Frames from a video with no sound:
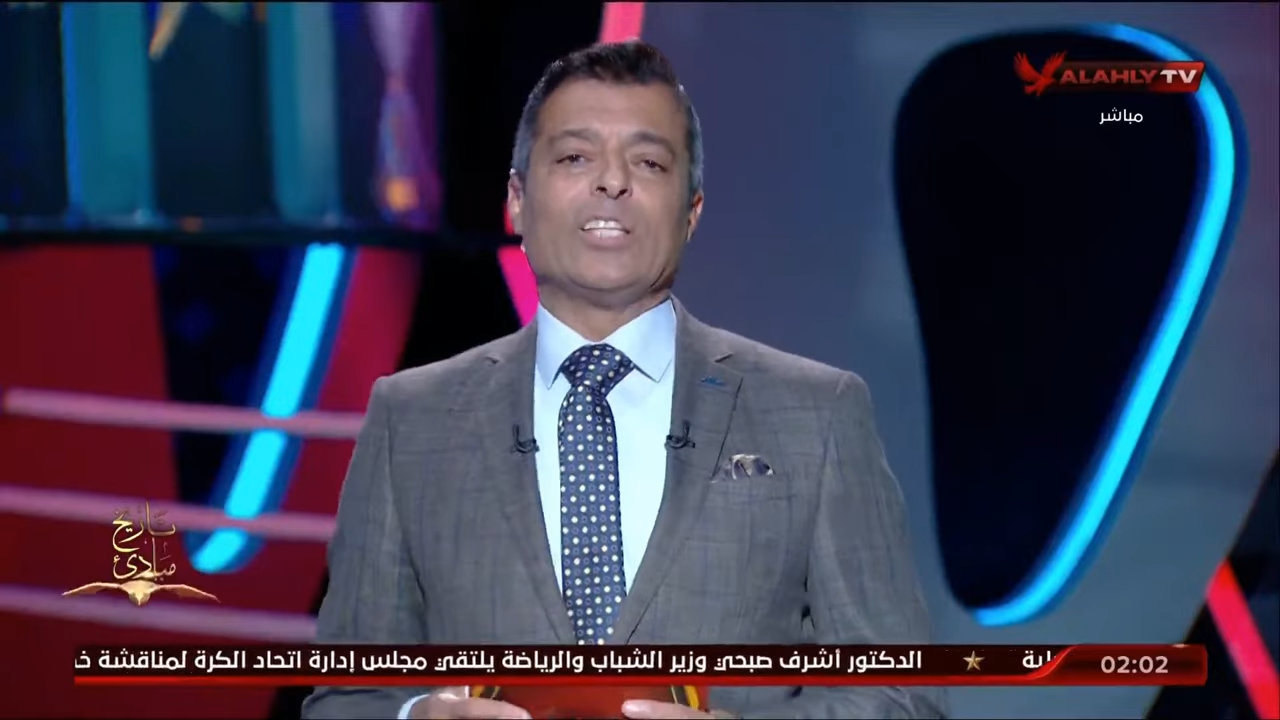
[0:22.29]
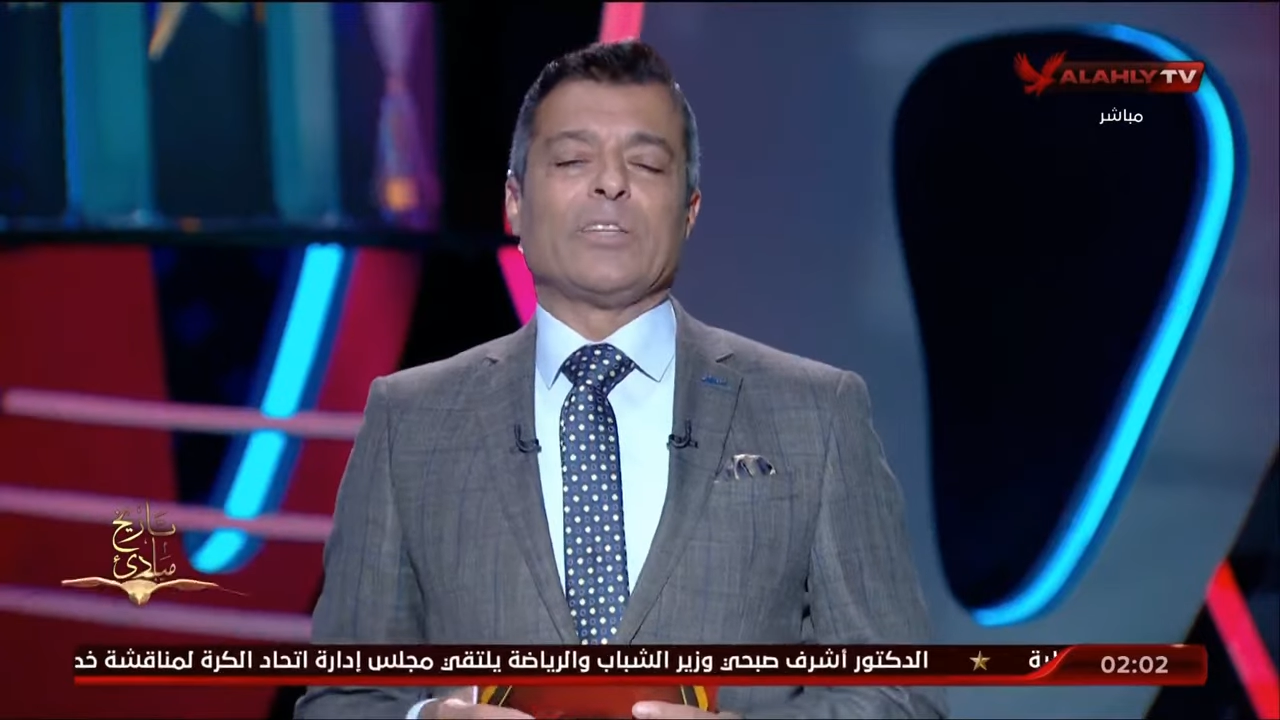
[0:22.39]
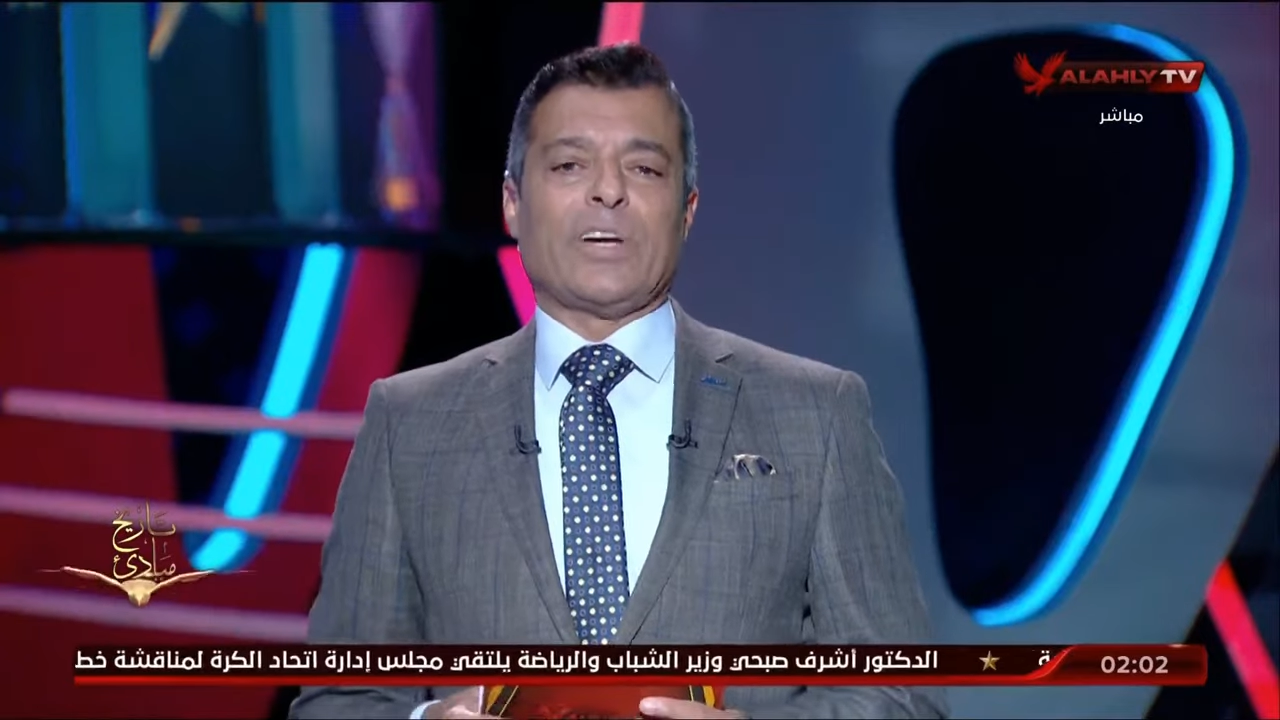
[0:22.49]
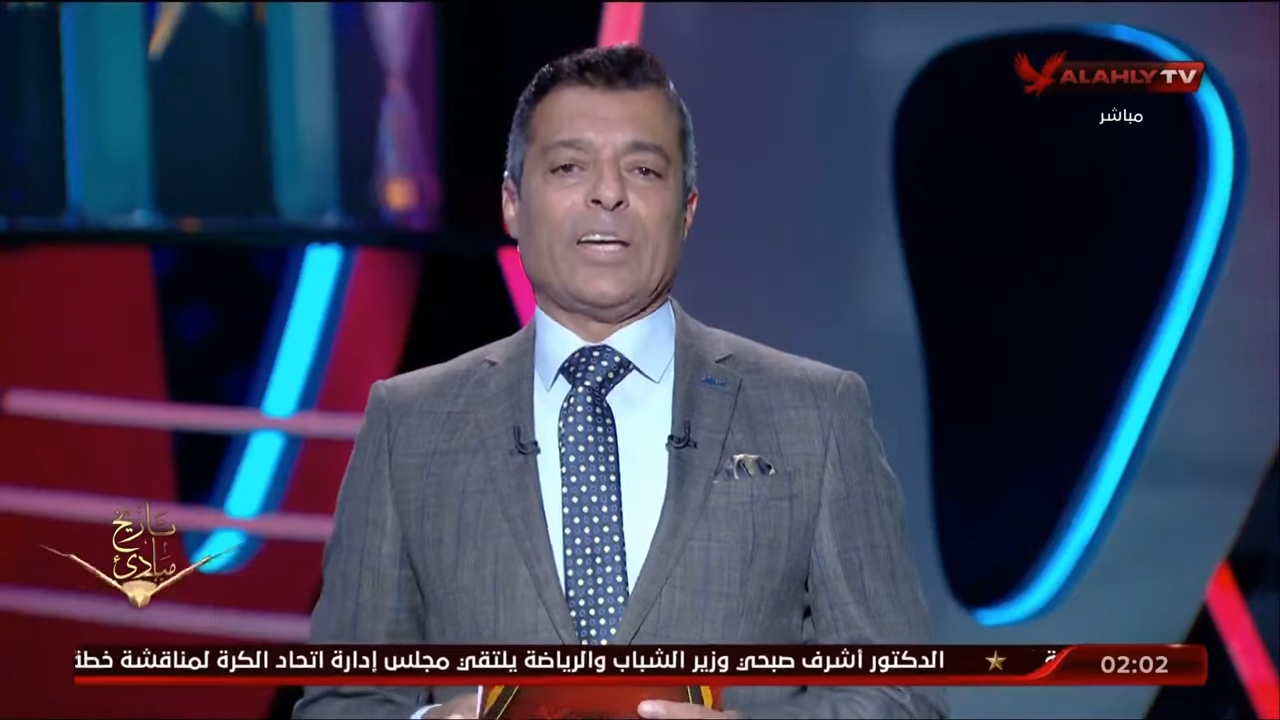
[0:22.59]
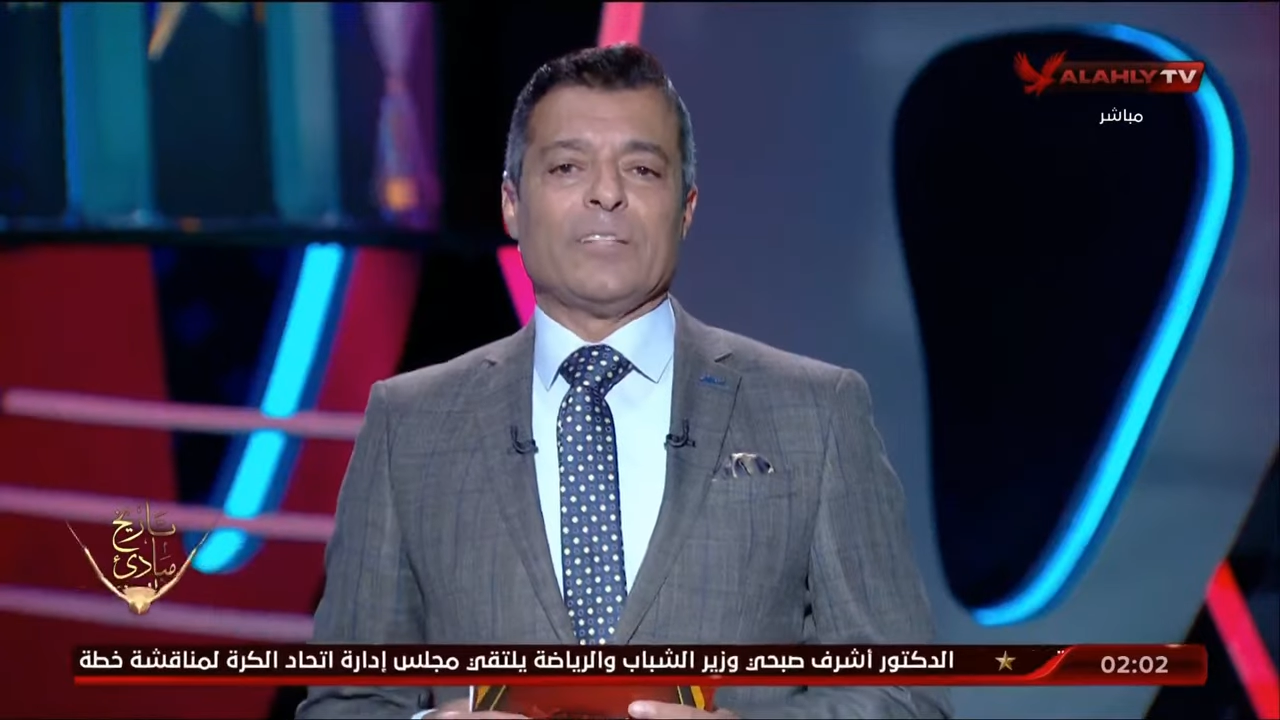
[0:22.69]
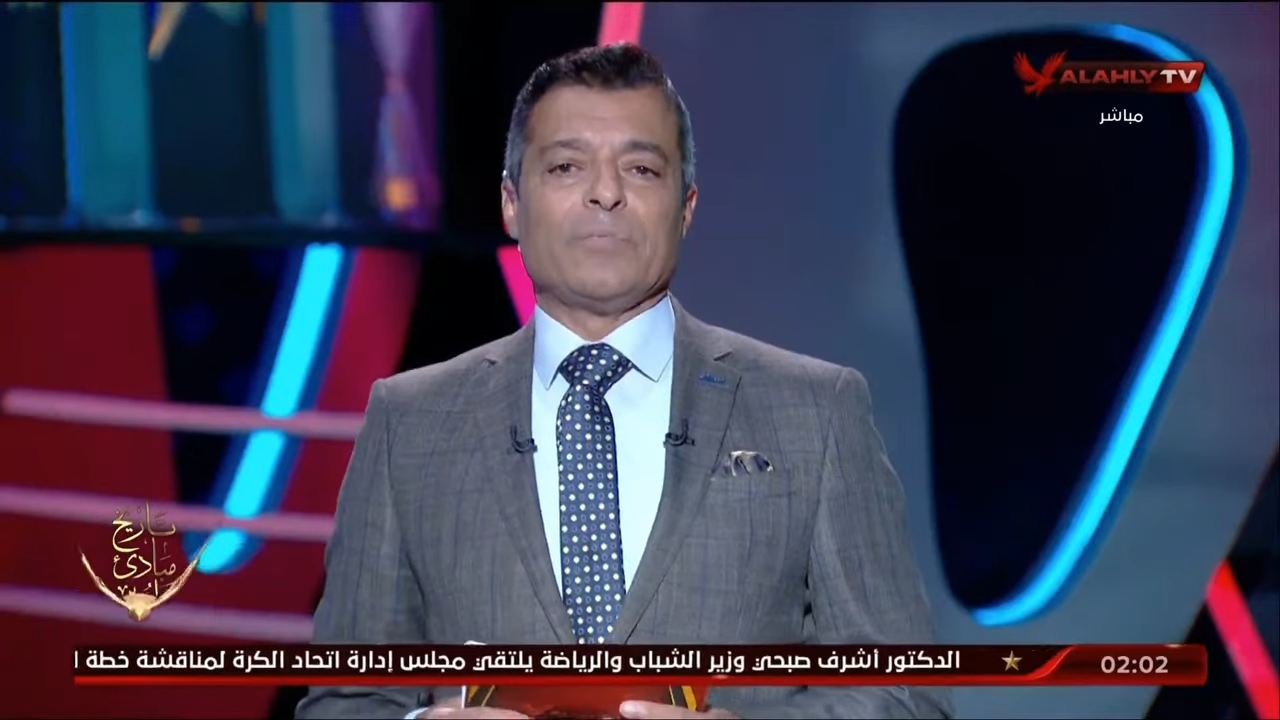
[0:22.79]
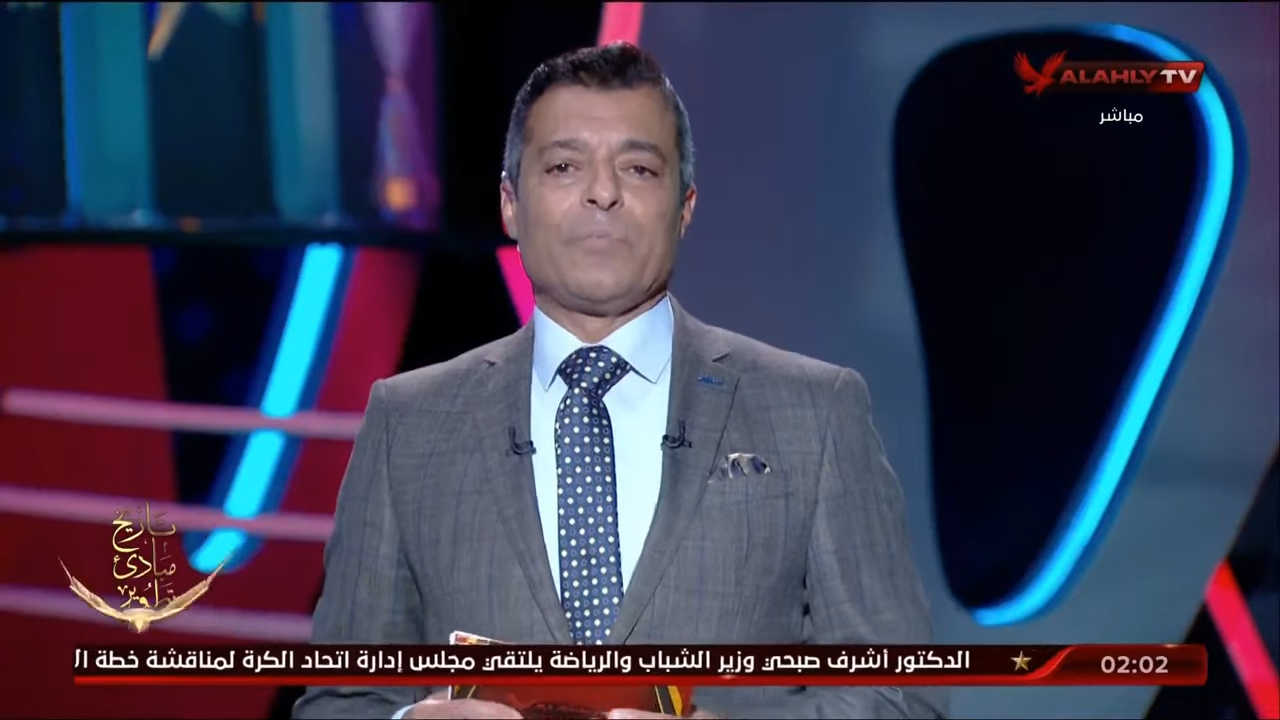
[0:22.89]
الدفاعيه